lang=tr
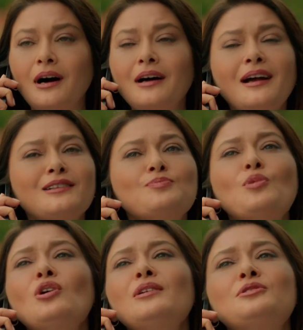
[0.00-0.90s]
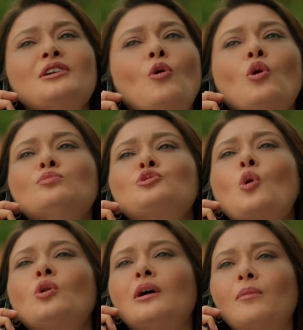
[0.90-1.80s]
Hayatım böyle bir şey olmuş
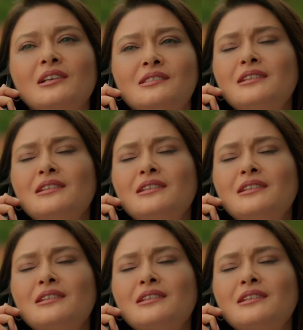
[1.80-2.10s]
olamaz.